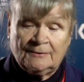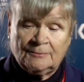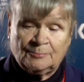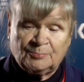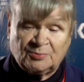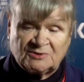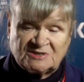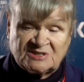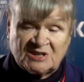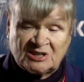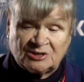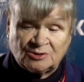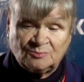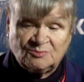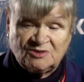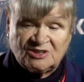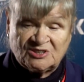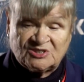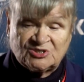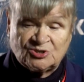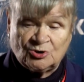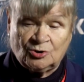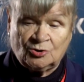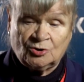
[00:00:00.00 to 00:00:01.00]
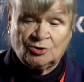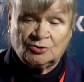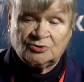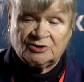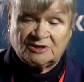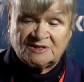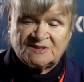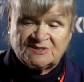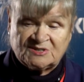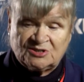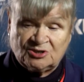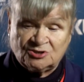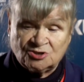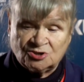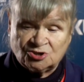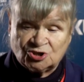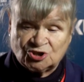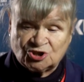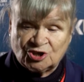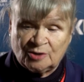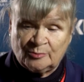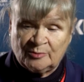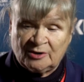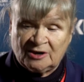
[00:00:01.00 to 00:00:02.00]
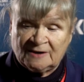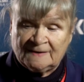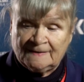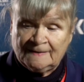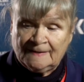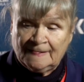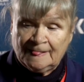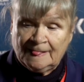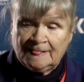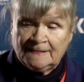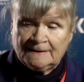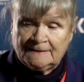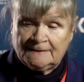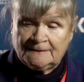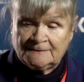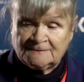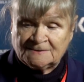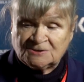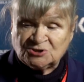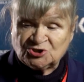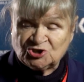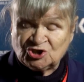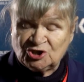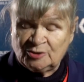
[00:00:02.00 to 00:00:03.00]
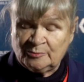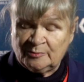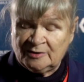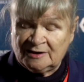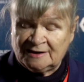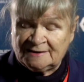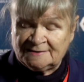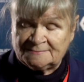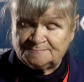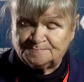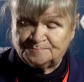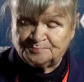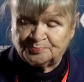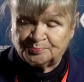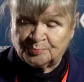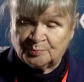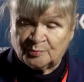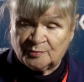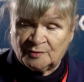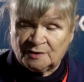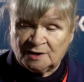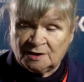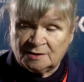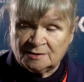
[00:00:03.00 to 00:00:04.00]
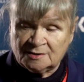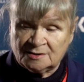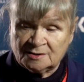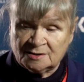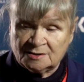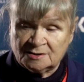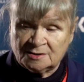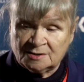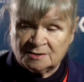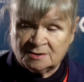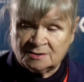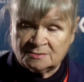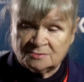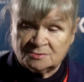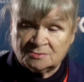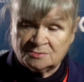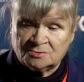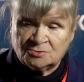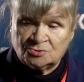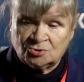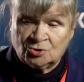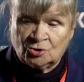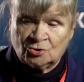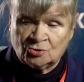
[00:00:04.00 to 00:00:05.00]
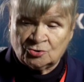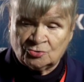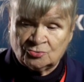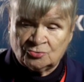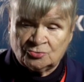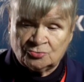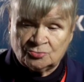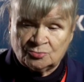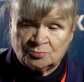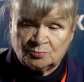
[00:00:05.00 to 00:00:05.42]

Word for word: Poza tym jest okres, kiedy trzeba, e, trzeba mm, e, e, no,